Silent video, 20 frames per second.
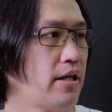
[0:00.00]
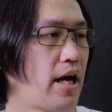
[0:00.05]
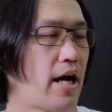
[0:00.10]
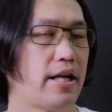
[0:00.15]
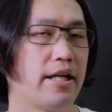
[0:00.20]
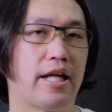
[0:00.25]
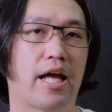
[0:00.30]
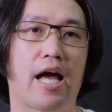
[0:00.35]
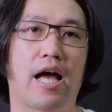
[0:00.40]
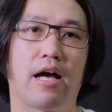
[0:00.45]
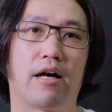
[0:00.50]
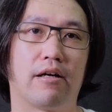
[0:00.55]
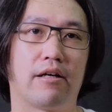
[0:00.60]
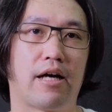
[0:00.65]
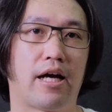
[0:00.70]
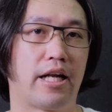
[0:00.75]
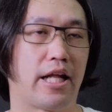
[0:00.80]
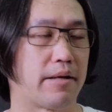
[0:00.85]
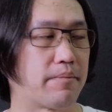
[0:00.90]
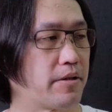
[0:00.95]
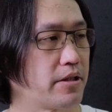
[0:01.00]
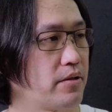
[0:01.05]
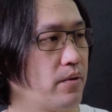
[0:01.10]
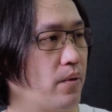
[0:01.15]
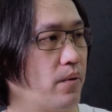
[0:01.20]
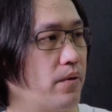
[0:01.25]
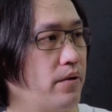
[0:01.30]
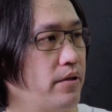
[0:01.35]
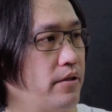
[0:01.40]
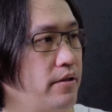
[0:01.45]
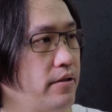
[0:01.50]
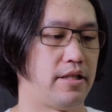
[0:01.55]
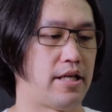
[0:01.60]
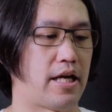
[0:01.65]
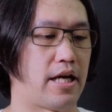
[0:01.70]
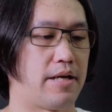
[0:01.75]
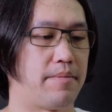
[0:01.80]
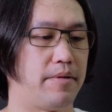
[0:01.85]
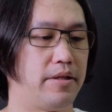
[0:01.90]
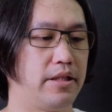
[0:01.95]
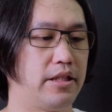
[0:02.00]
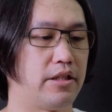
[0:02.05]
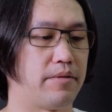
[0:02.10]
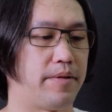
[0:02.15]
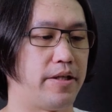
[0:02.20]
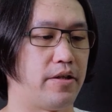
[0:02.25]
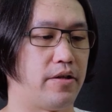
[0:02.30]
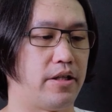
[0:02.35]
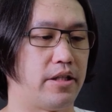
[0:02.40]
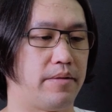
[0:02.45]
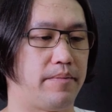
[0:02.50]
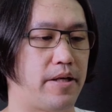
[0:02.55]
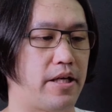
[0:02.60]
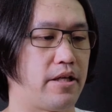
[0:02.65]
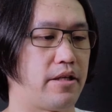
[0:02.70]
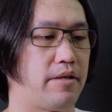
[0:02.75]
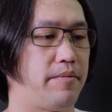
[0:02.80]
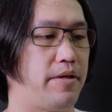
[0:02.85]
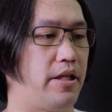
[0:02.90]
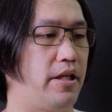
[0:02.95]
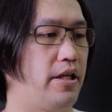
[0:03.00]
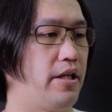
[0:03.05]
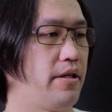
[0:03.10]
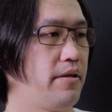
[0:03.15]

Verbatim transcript: อันเนี้ยอเนกประสงค์อยากให้มันยืดไปหน่อยใช่ไหมก็เป็น